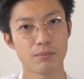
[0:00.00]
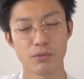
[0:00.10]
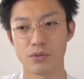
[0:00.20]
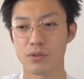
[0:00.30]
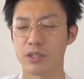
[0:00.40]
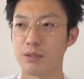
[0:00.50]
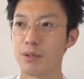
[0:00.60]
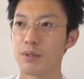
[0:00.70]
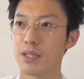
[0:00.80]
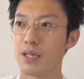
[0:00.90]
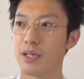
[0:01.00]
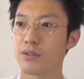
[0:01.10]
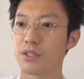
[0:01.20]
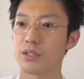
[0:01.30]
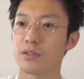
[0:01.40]
もう今まで
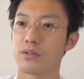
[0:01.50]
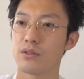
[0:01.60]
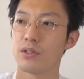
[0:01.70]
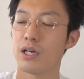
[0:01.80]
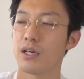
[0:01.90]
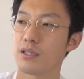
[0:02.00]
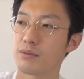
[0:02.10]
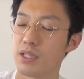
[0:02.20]
ユニクロの